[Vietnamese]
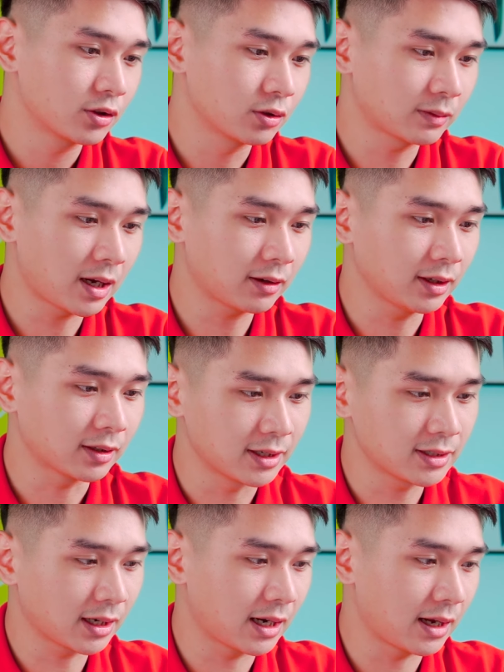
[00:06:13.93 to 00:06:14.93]
chúng ta có thể
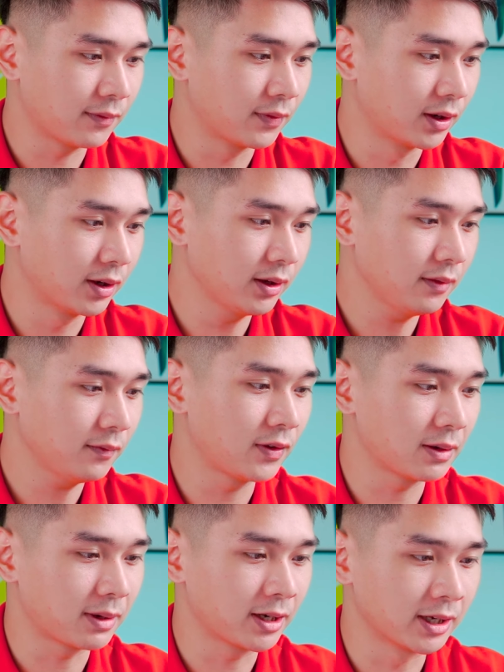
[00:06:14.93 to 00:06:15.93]
thấy rằng là với
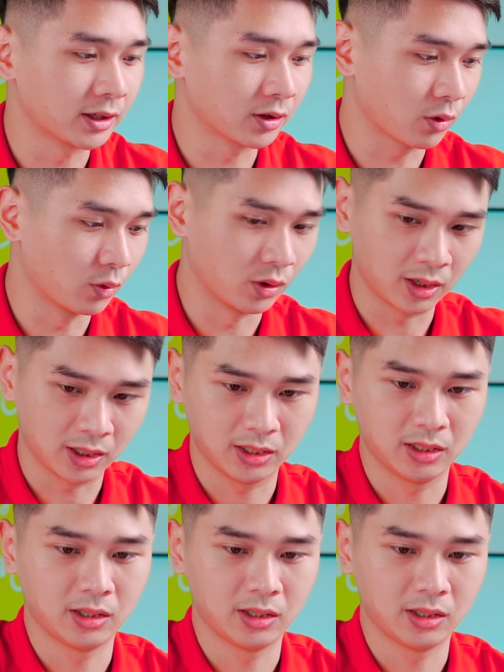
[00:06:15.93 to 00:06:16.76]
viền màn hình của